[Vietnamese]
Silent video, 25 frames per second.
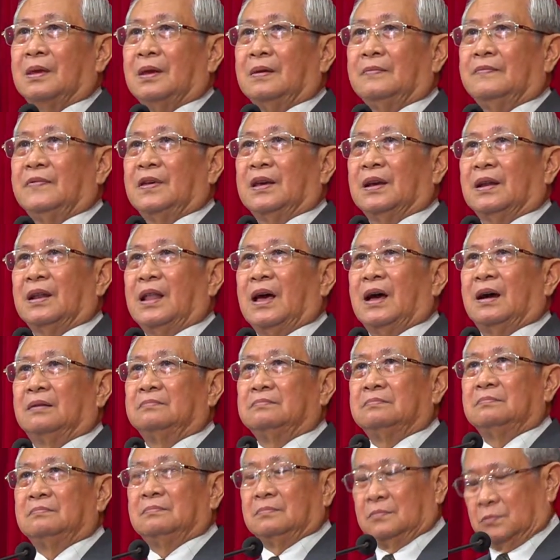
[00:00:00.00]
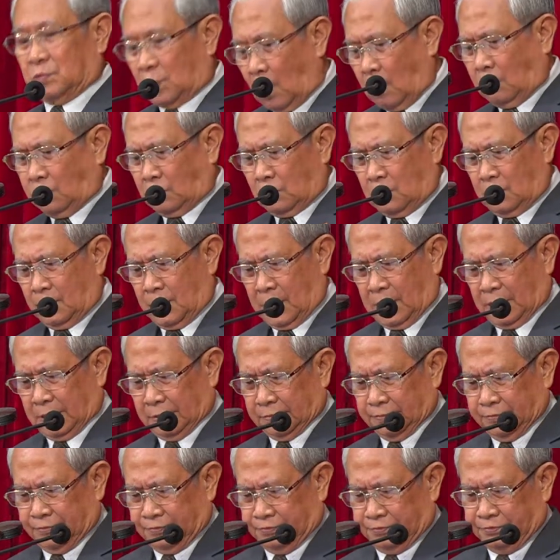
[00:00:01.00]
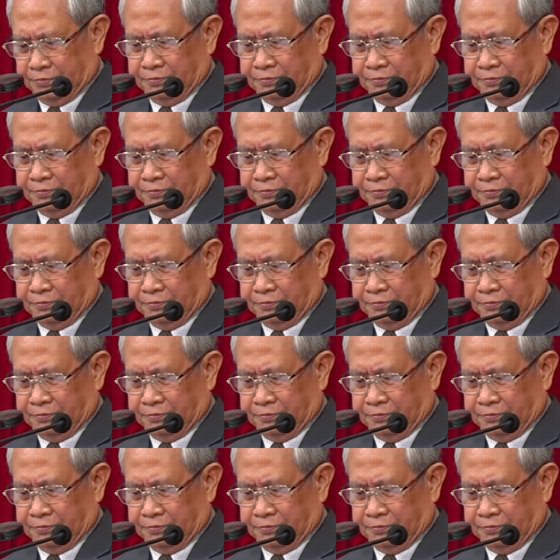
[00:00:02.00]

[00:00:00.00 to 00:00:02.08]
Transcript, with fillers: cái việc làm tốt của mình.